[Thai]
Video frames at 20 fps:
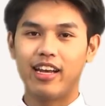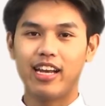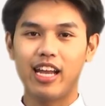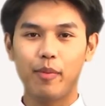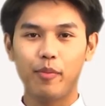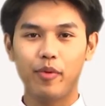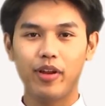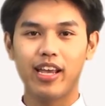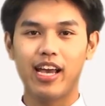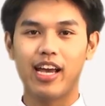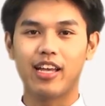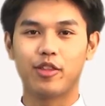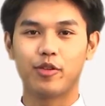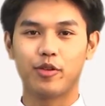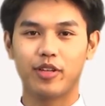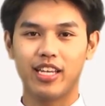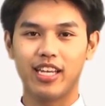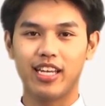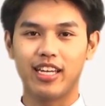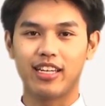นักบริหารธุ
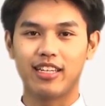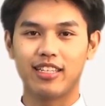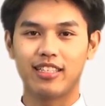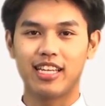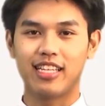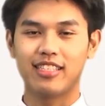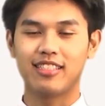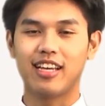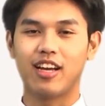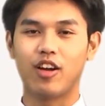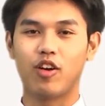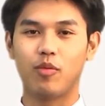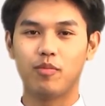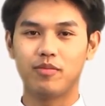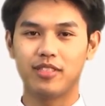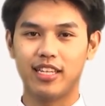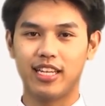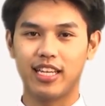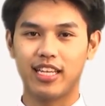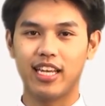รกิจในสังคม
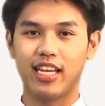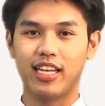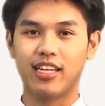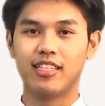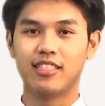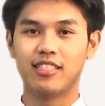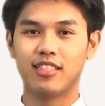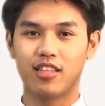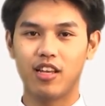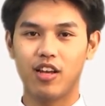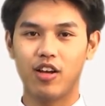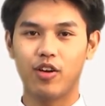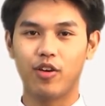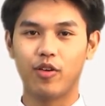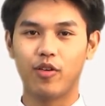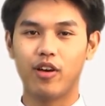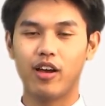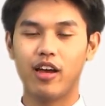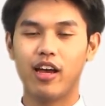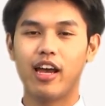เศรษฐกิจดิจิทัล
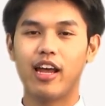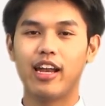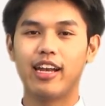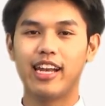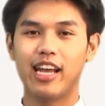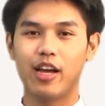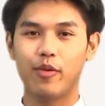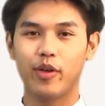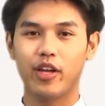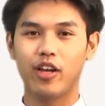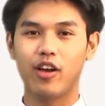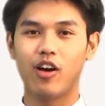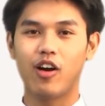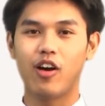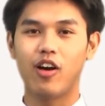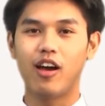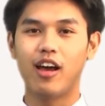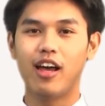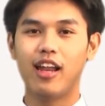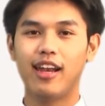นักวิเค
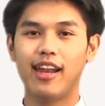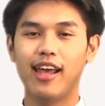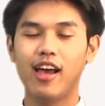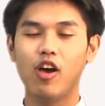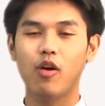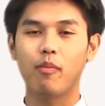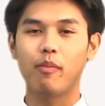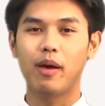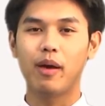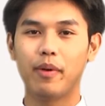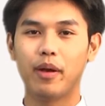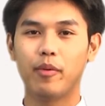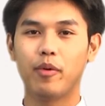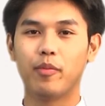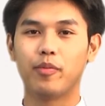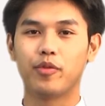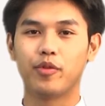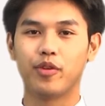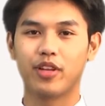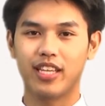ราะห์ และออบระบบ
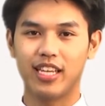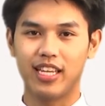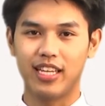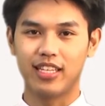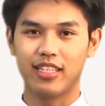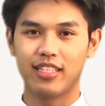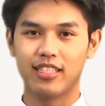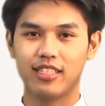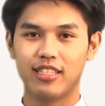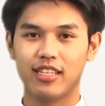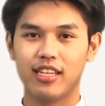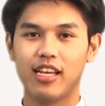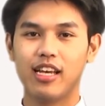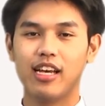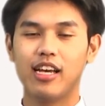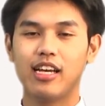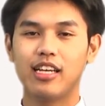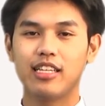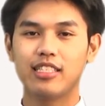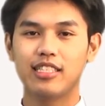ธุรกิจ
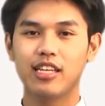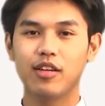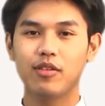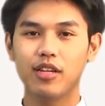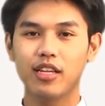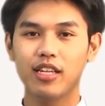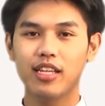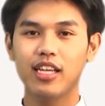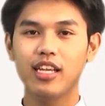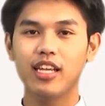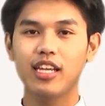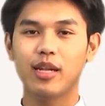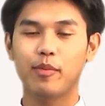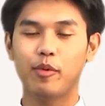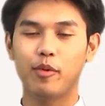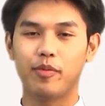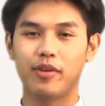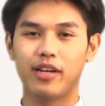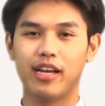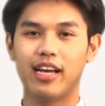เจ้าหน้าที่ระบ
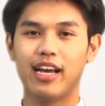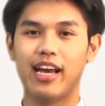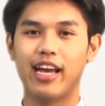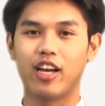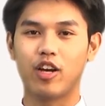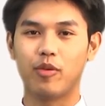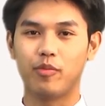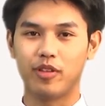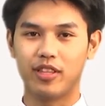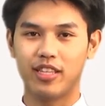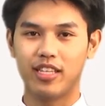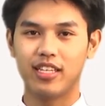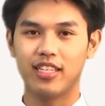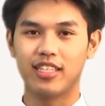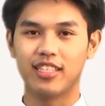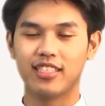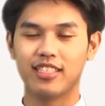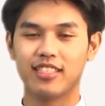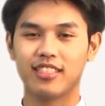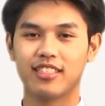บเครือข่ายคอมพิวเตอร์